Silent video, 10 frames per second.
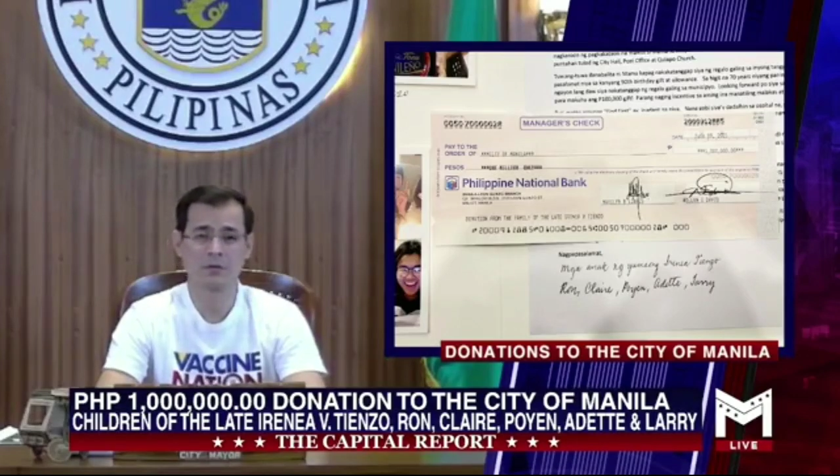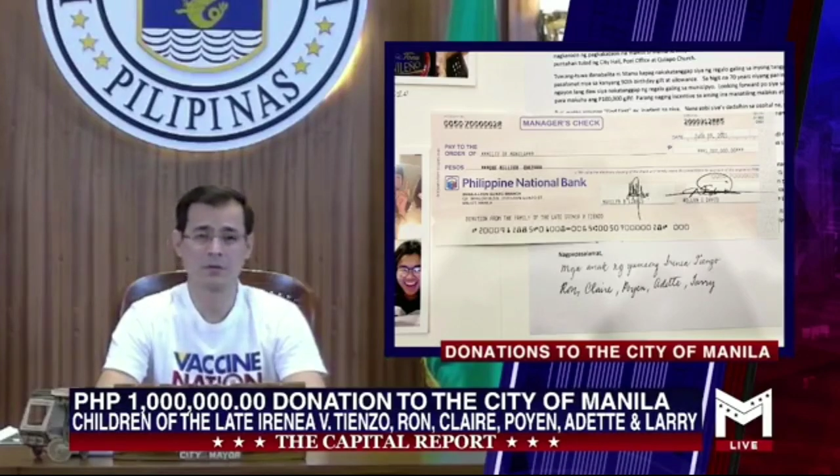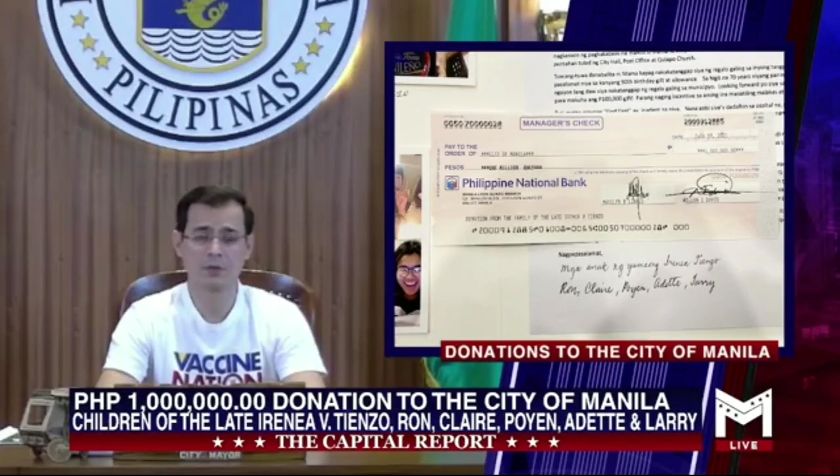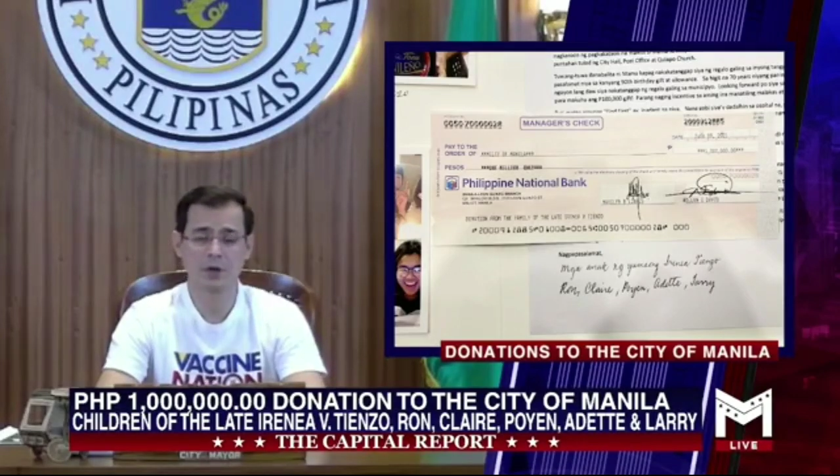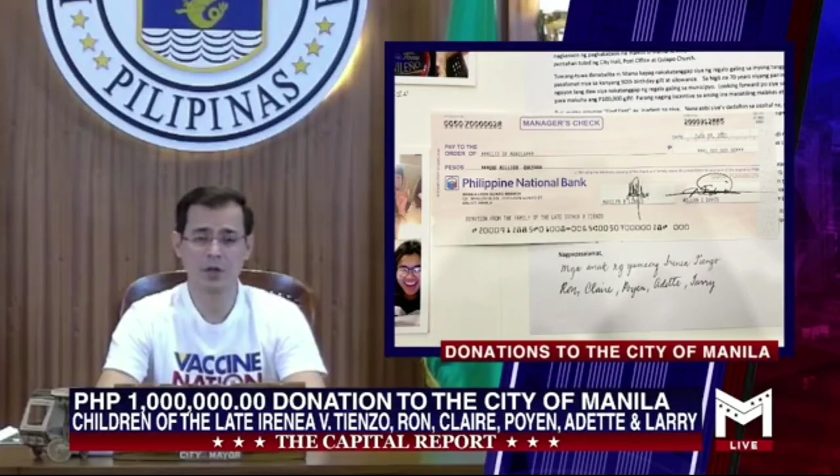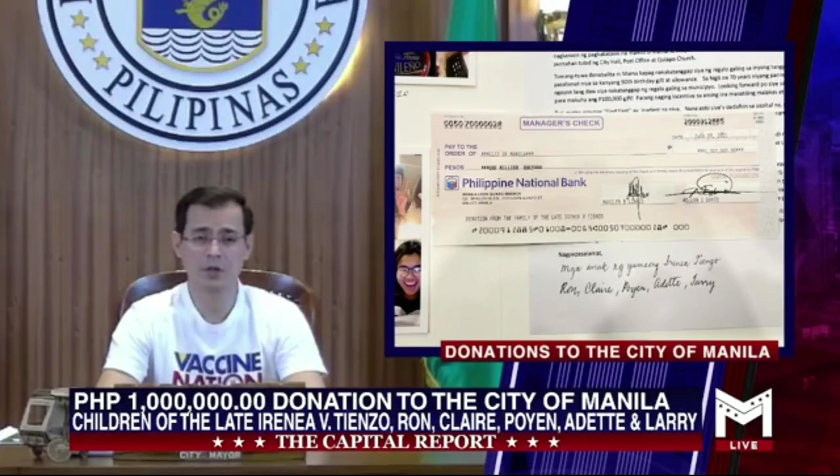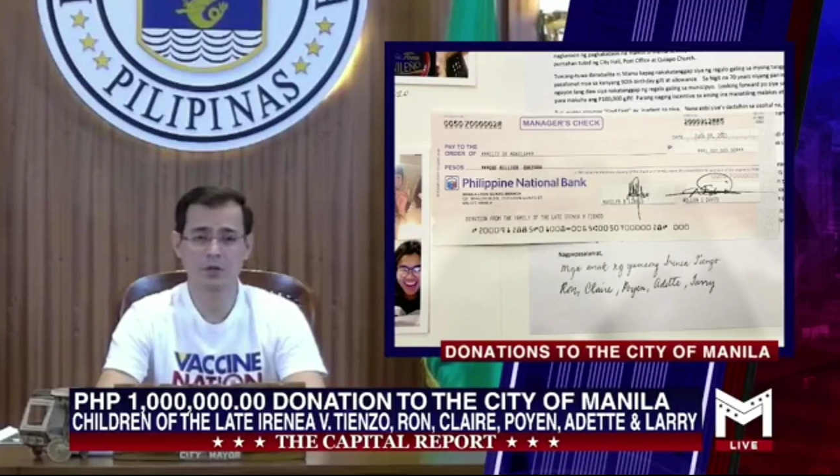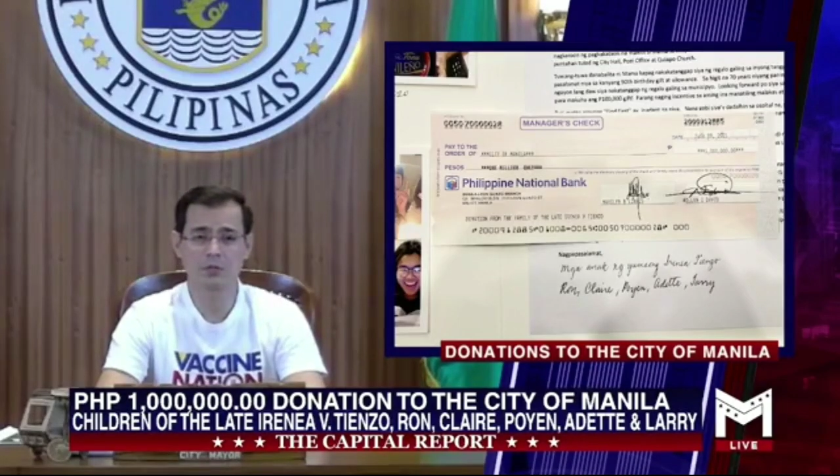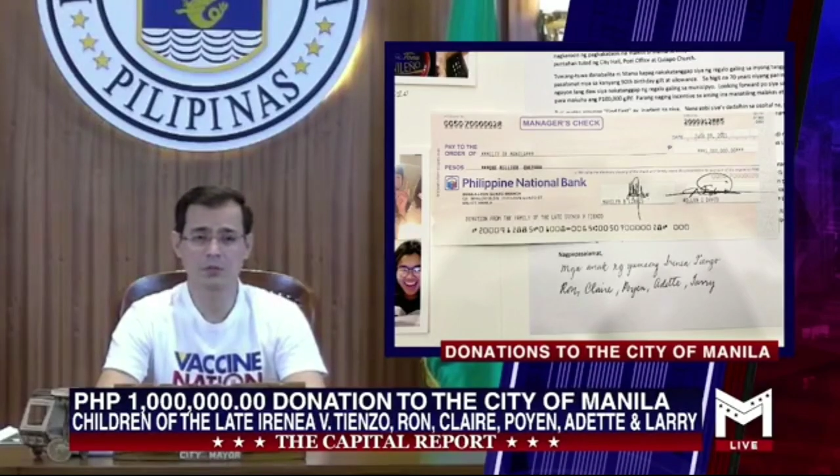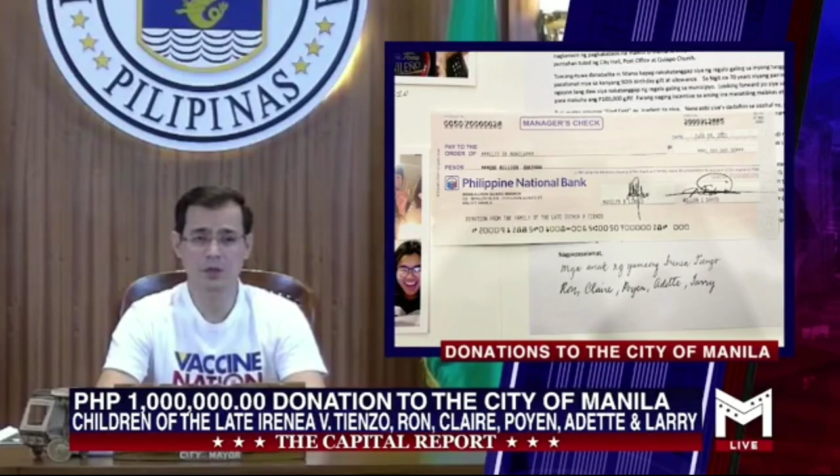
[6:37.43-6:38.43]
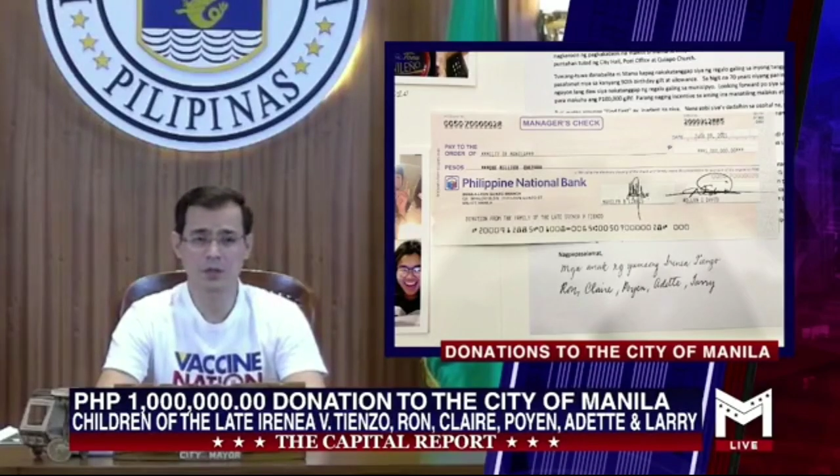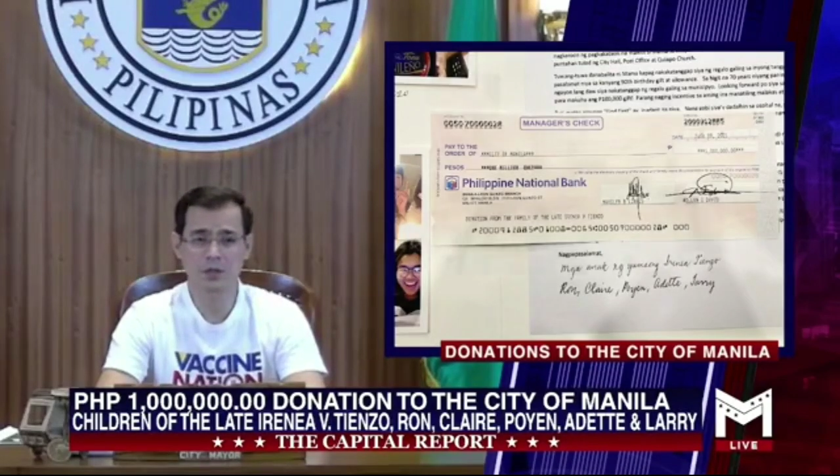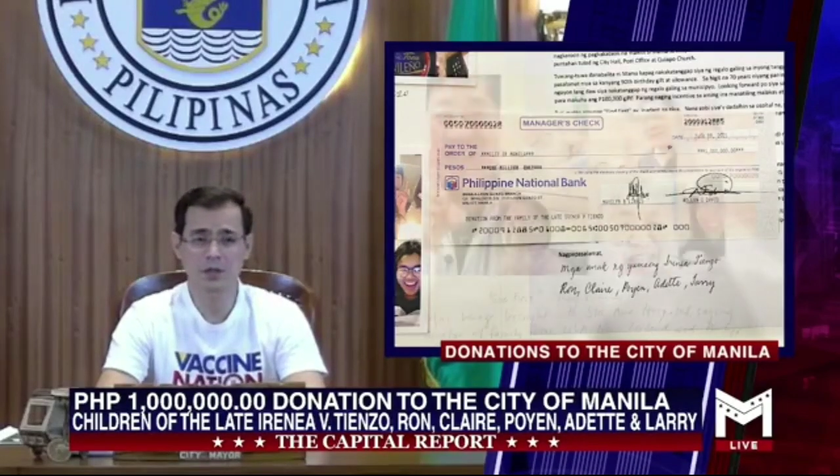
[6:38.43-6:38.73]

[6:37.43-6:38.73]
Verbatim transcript: donation to the city